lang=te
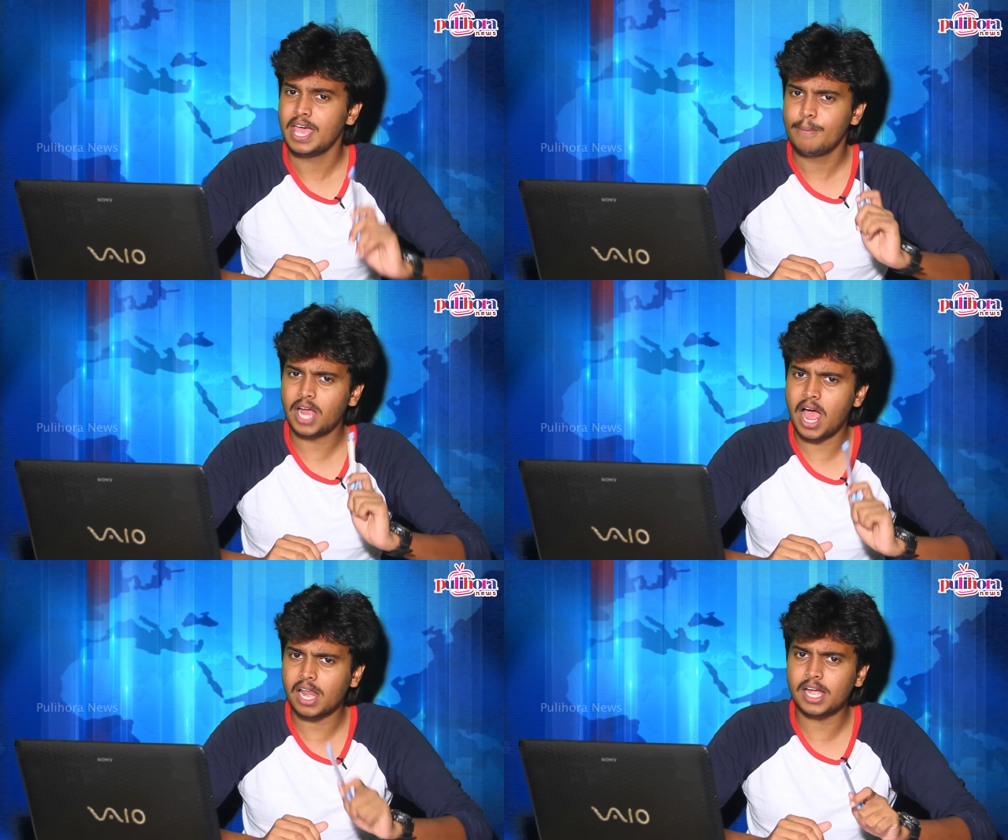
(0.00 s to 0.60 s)
మీరు
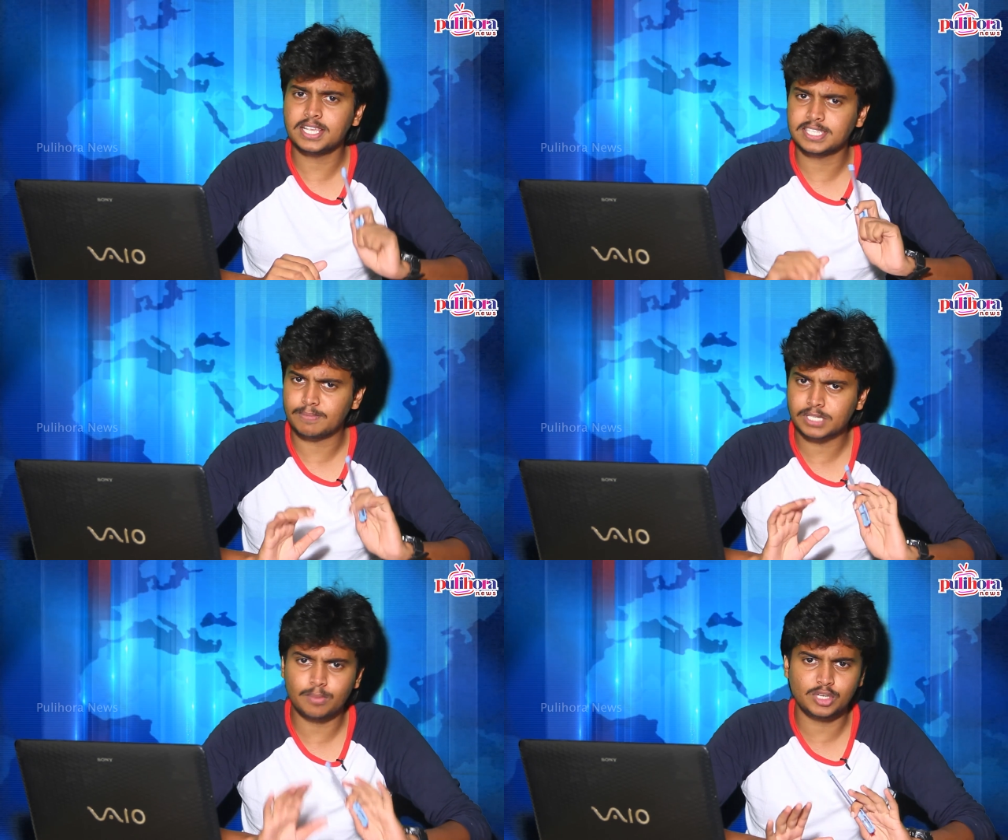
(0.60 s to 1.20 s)
ఆల్రెడీ
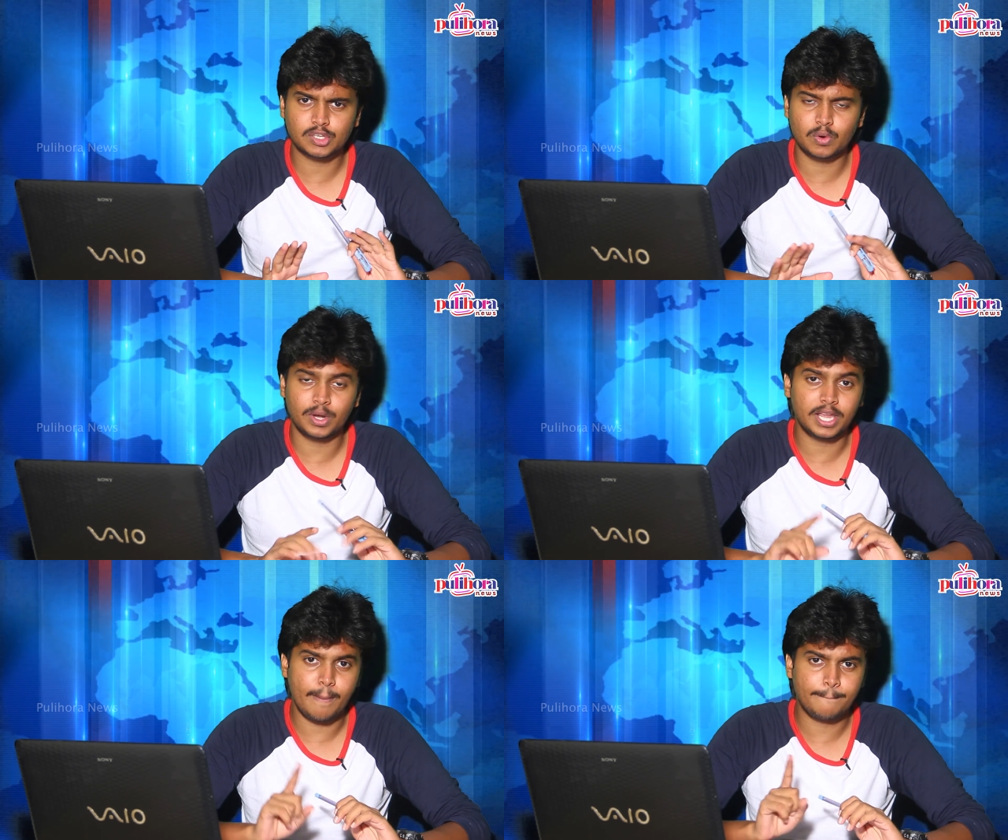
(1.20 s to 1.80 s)
సబ్స్క్రైబ్
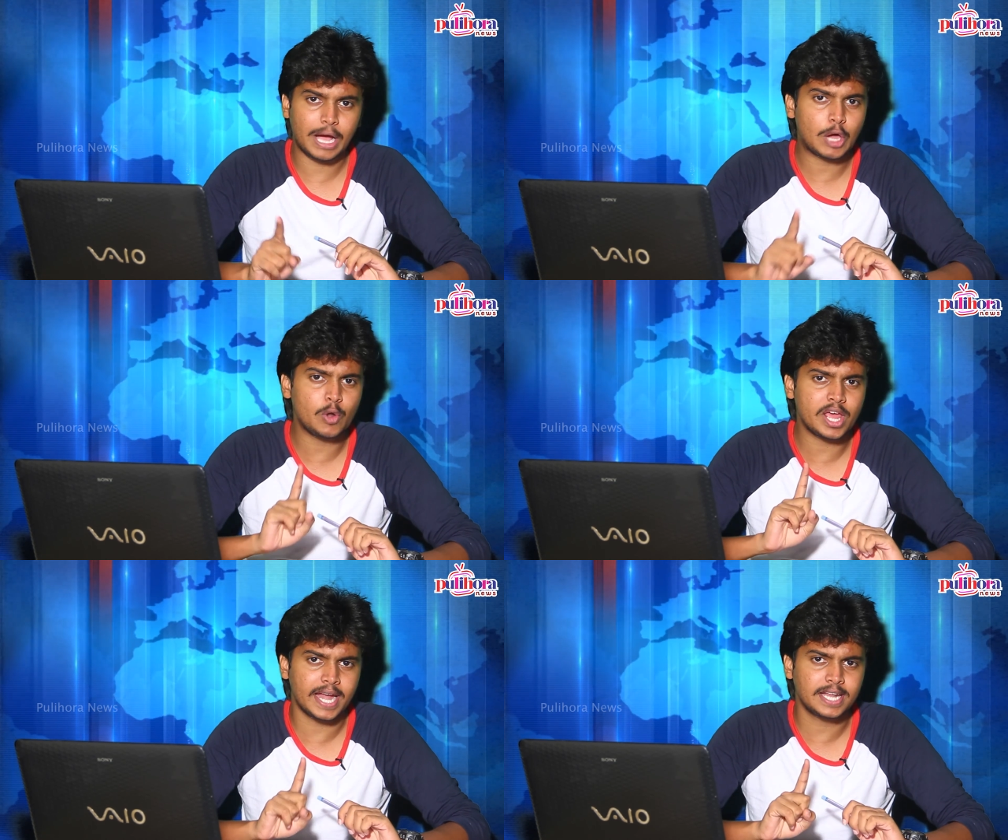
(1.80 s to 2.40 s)
చేసుకుంటే
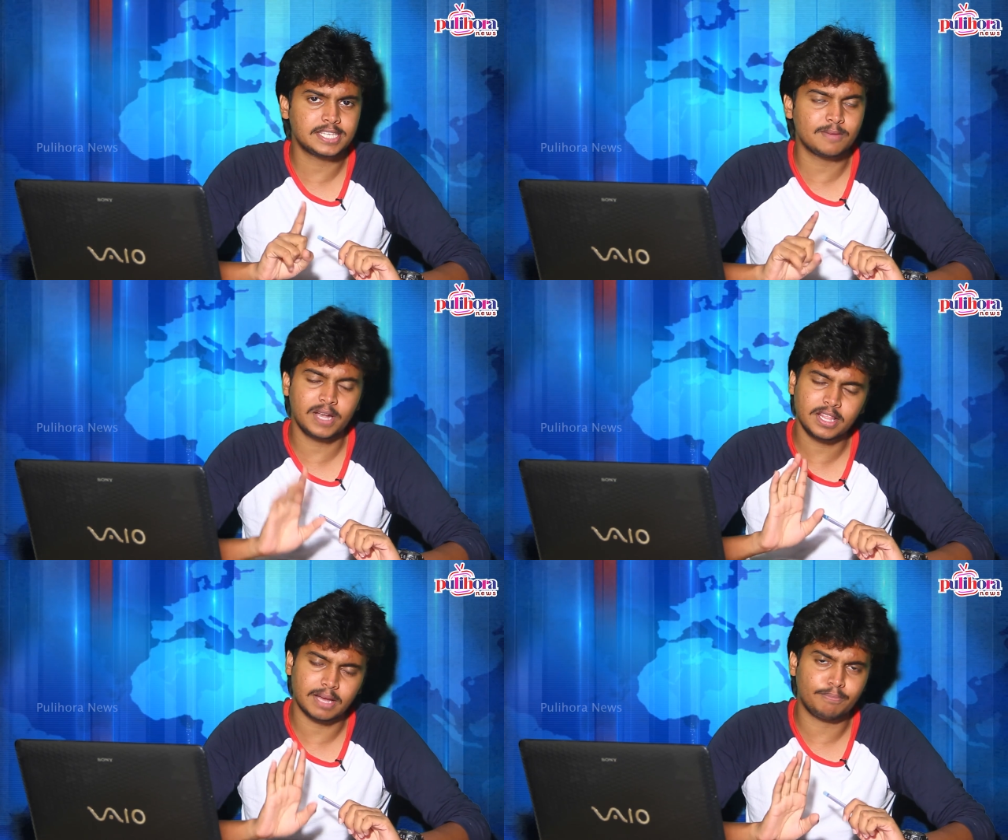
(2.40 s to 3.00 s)
పక్కన గంట
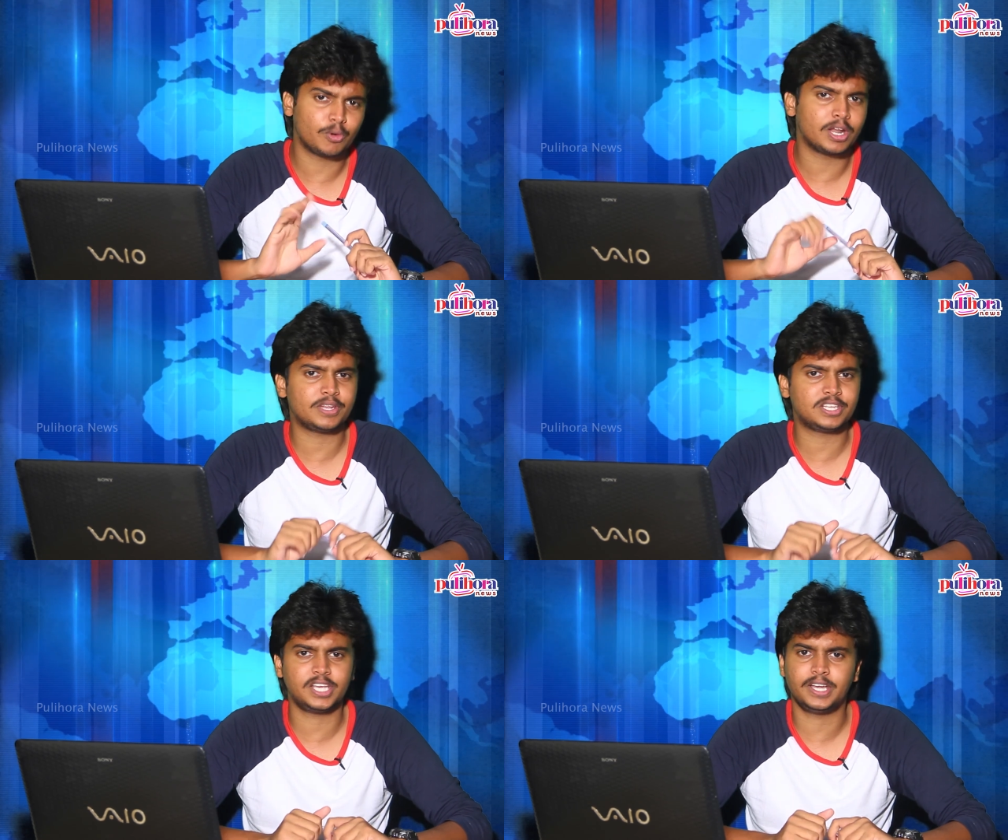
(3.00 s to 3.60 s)
సిబ్బంది తప్పకుండా
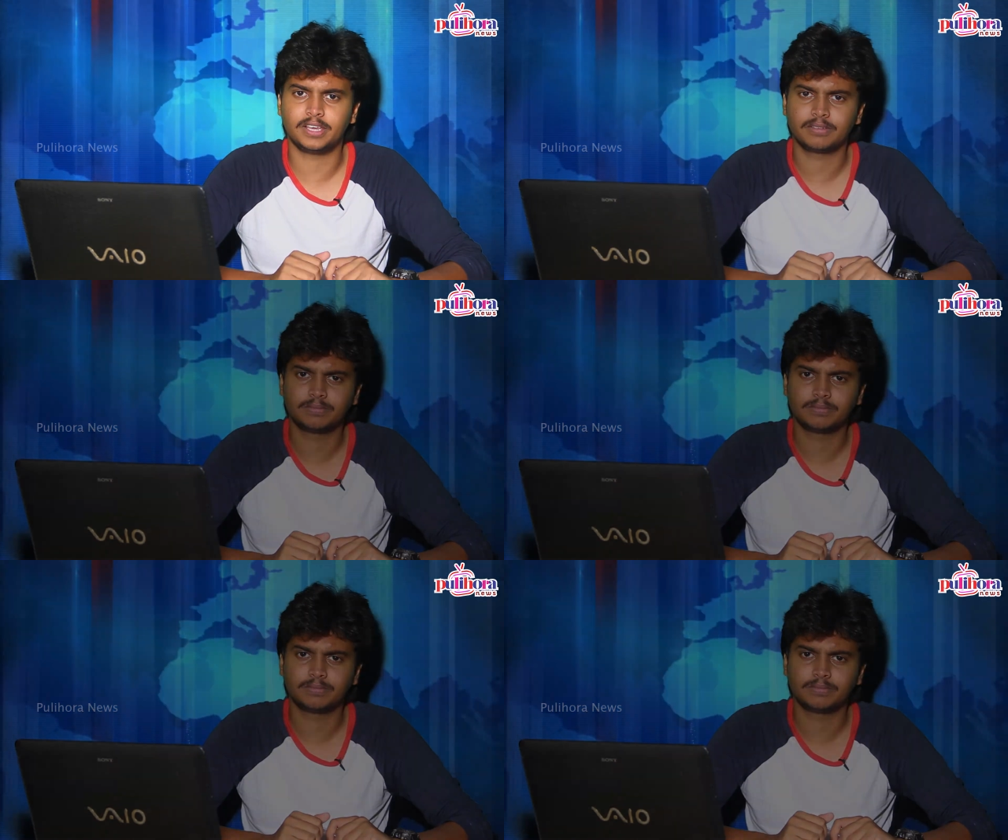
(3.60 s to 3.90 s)
ప్రెస్ చేయండి